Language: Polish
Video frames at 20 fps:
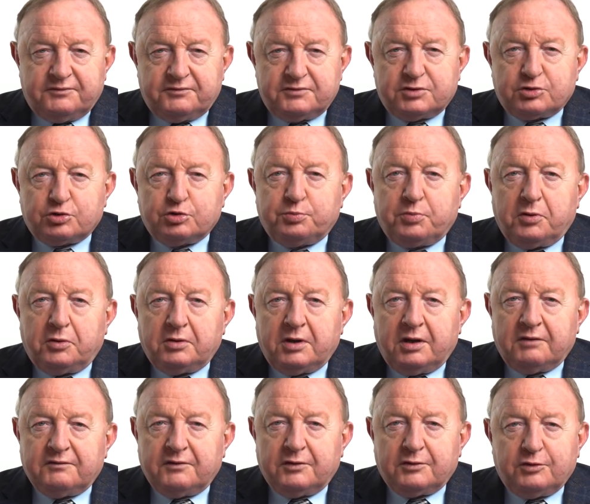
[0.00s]

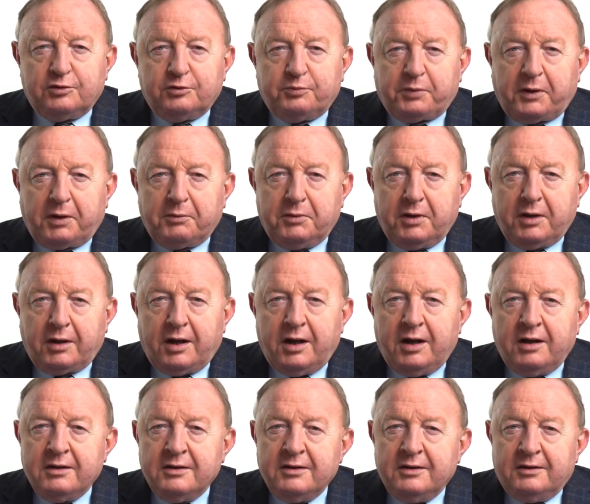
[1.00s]
skupiona wokół
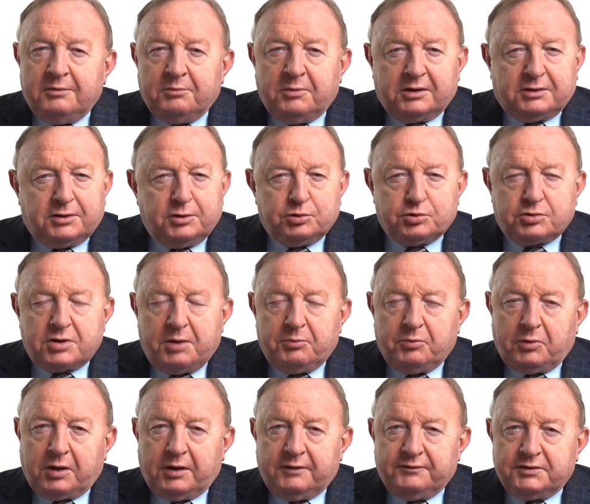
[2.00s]
premiera Mateusza
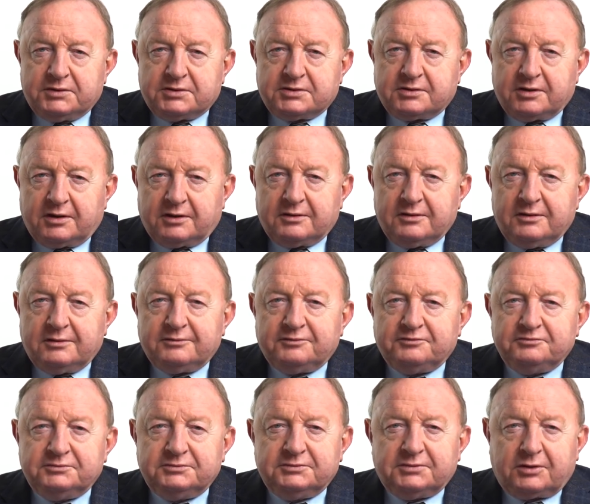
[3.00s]
Morawieckiego,
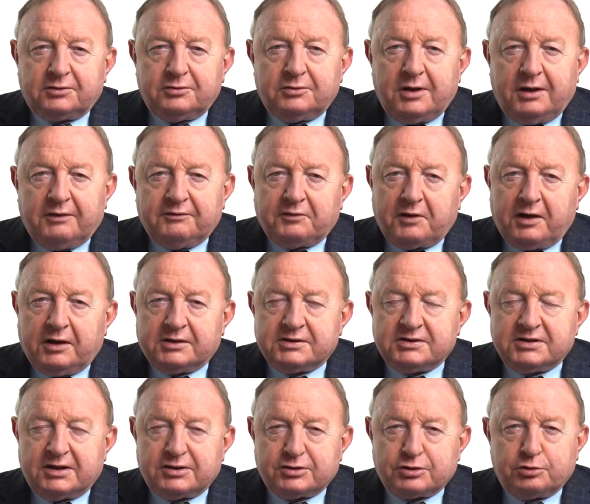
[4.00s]
druga
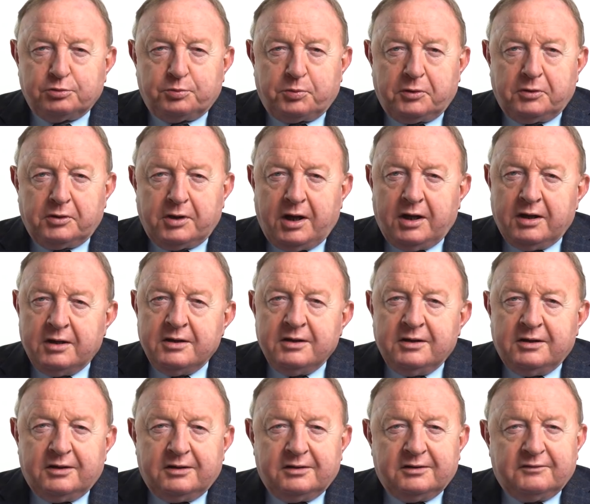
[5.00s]
frakcja skupiona
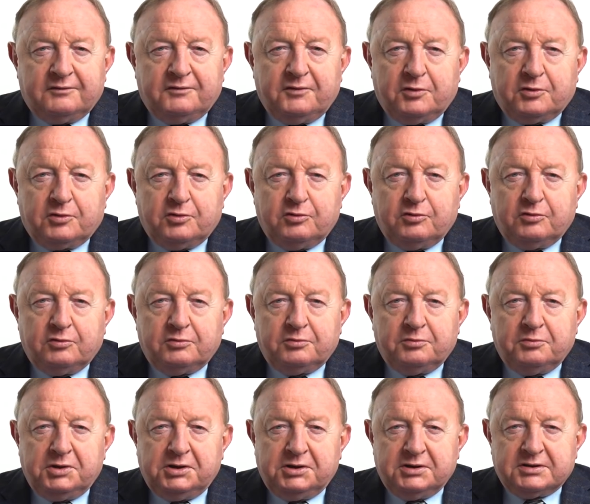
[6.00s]
y,
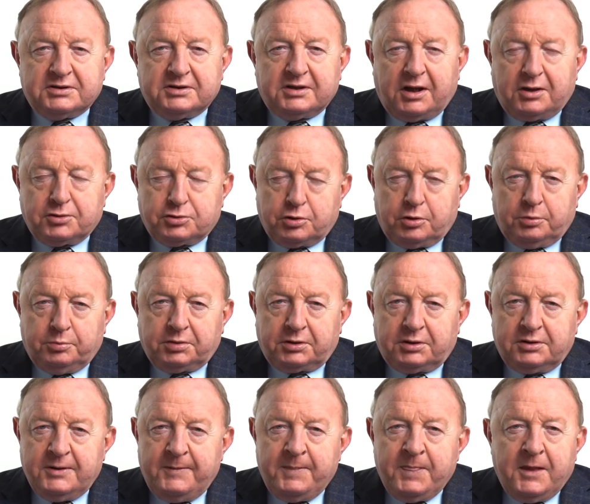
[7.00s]
wokół ministra
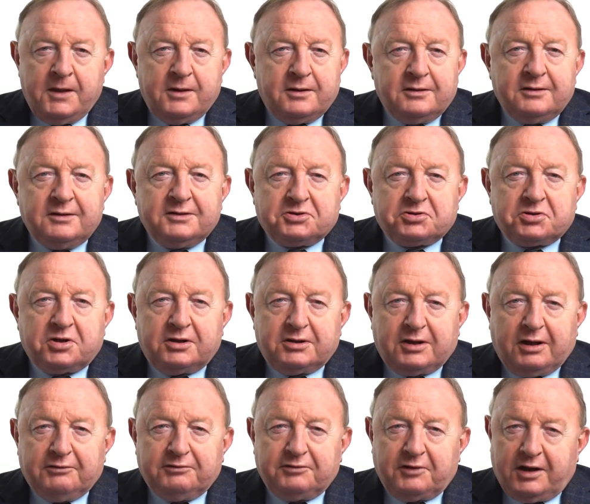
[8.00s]
Ziobry i
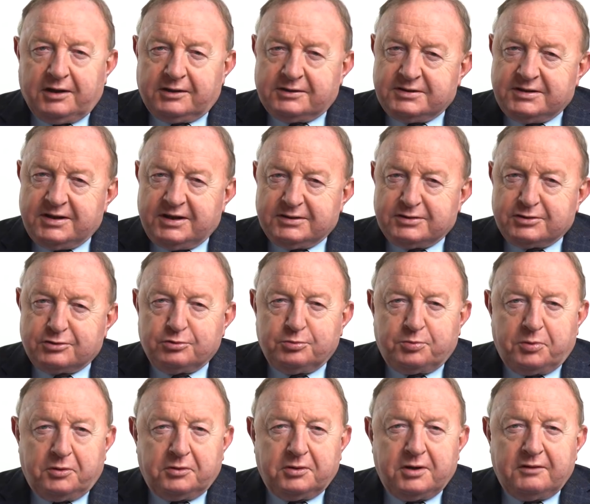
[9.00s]
trzecia frakcja
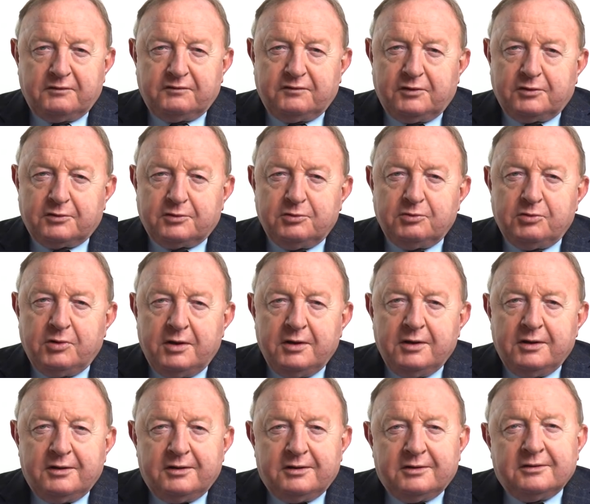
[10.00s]
skupiona wokół
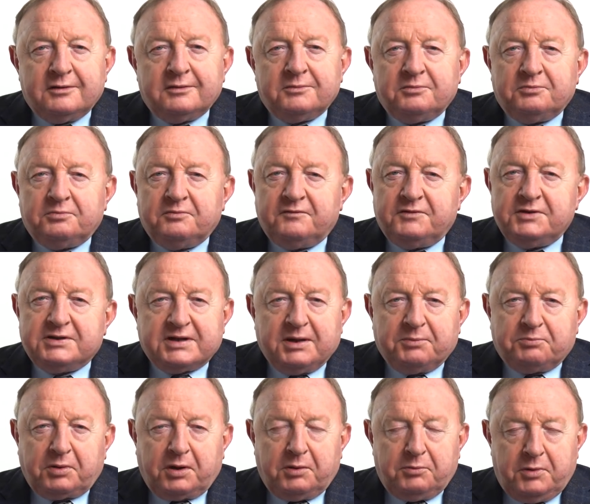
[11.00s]
y,
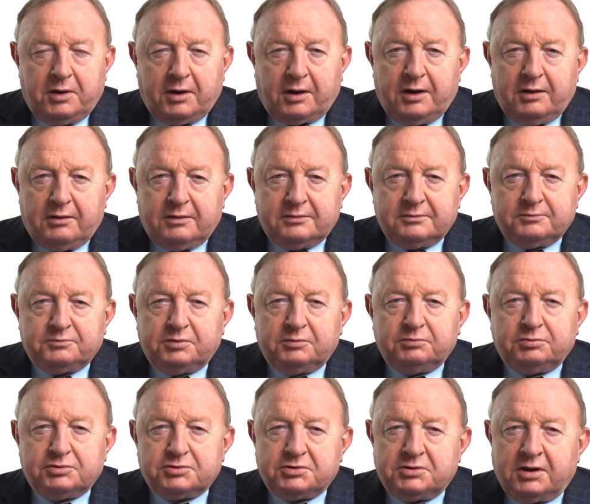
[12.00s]
wicepremiera
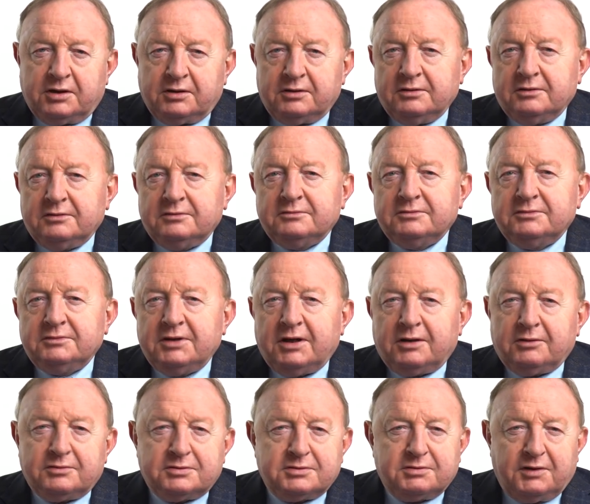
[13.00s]
pobożnego
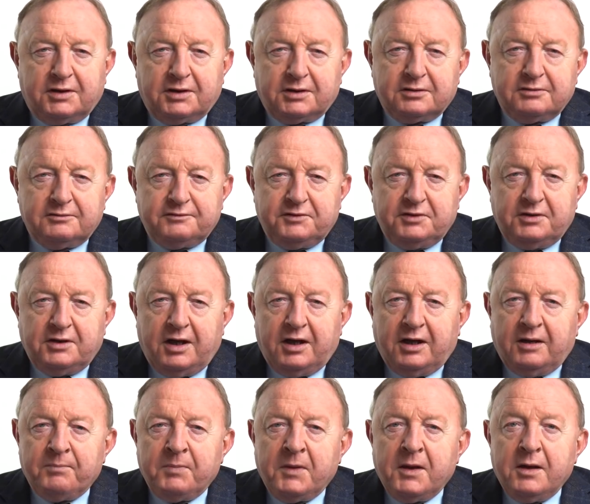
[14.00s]
Jarosława Gowina.